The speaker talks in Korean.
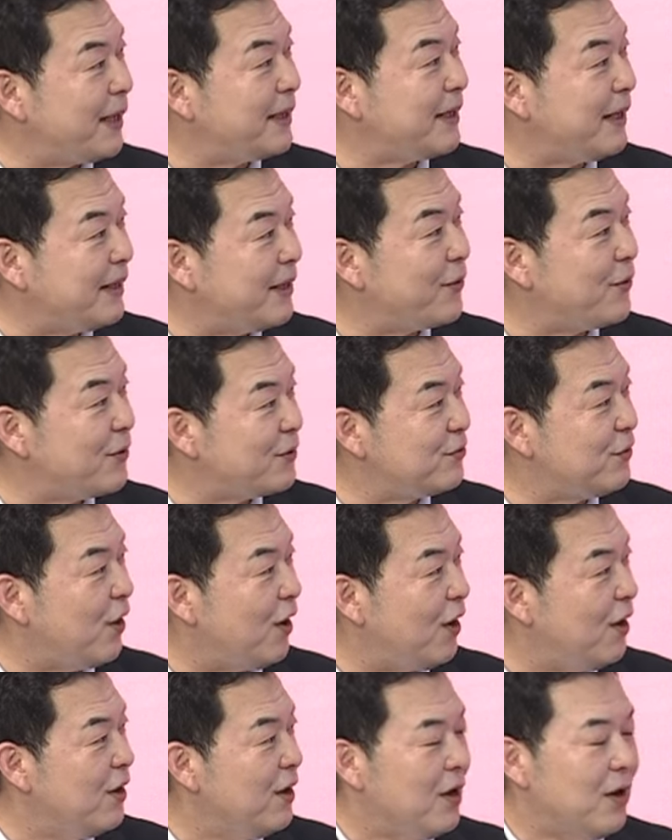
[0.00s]
판단되고
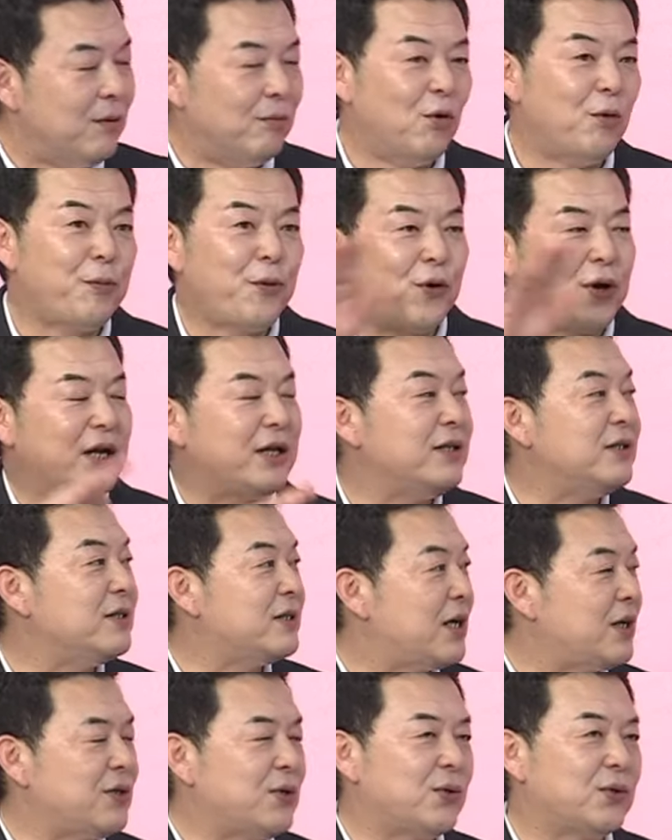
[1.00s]
있고요. 목표가는
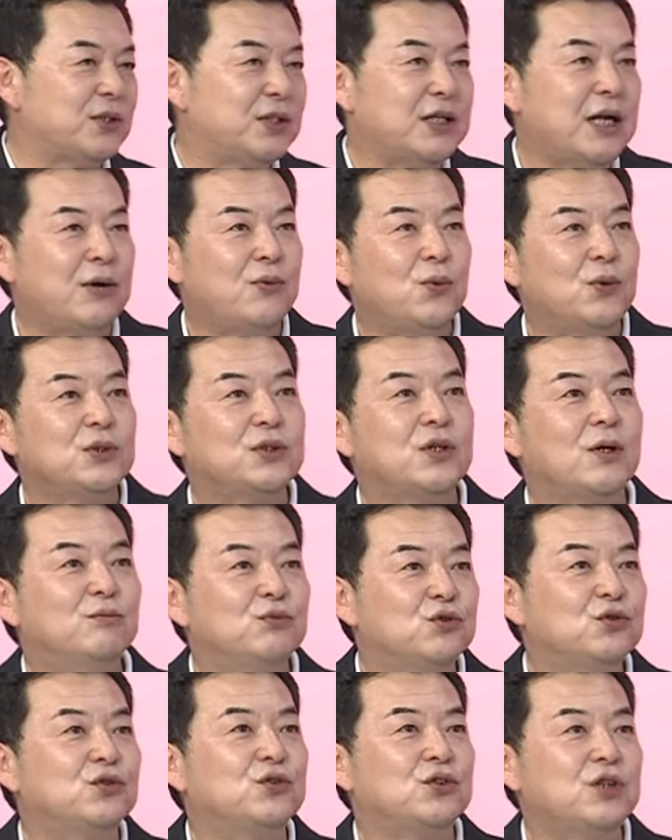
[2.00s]
일차적으로 지난 고점
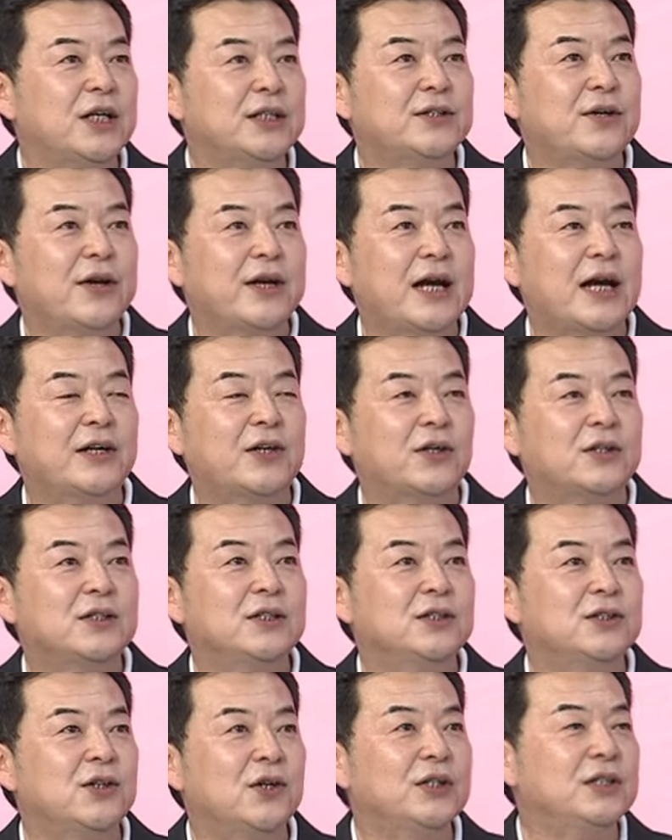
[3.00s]
수준에서의 가격
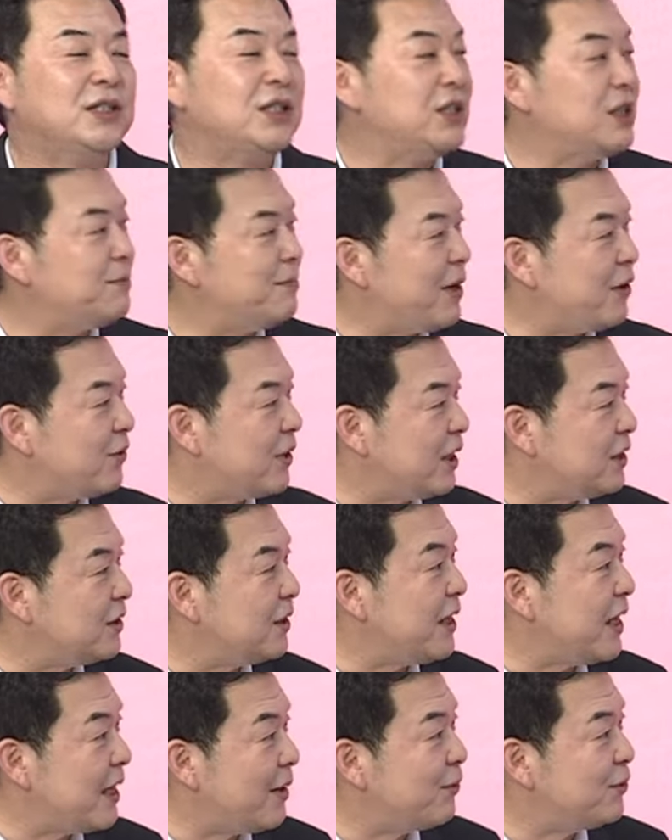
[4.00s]
근처인 70만 원까지
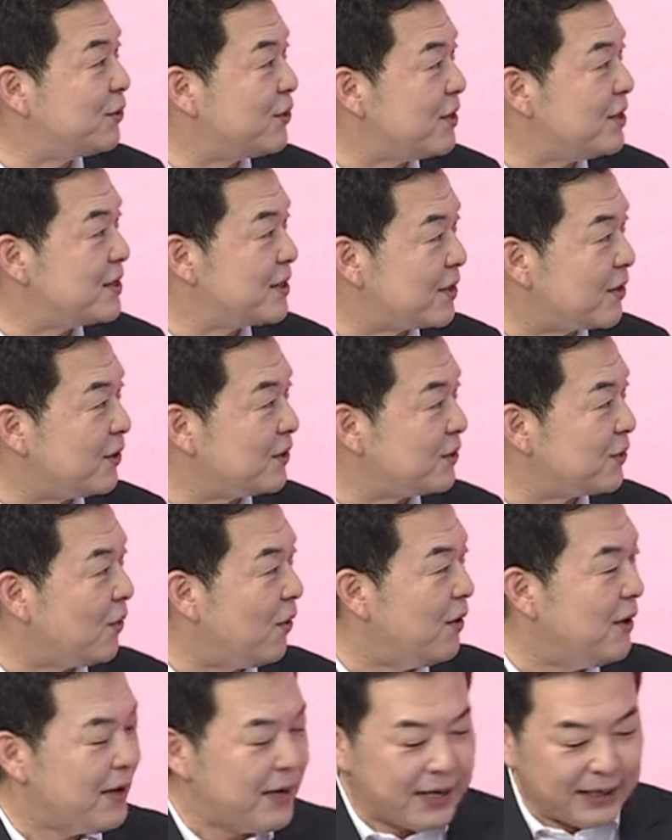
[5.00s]
내다볼 오, 수 있을 네.
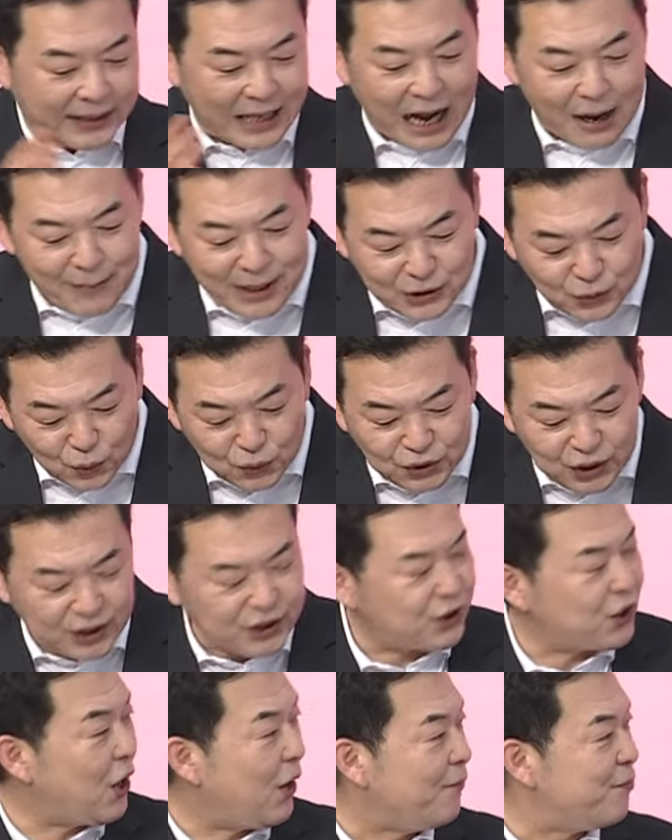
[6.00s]
것이고 다만
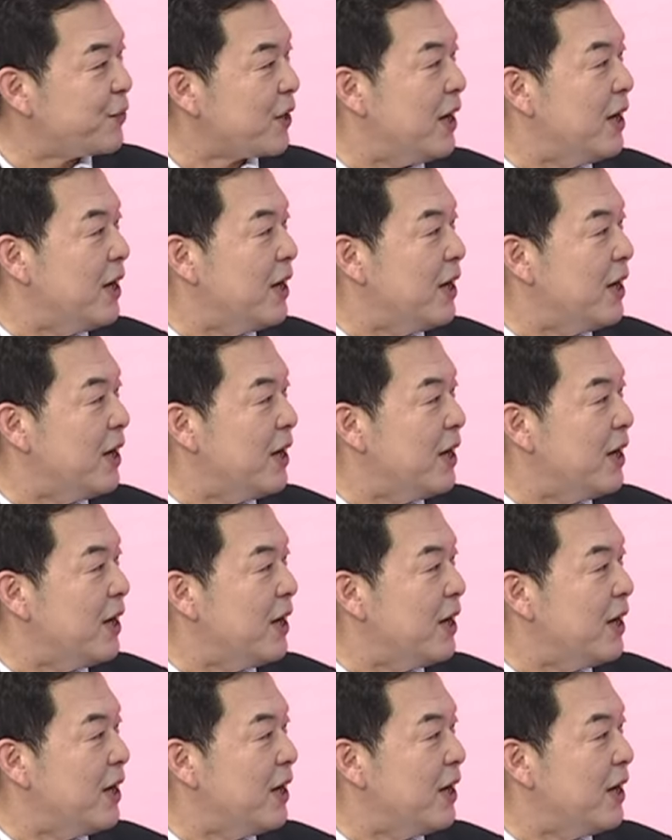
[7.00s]
손절이죠.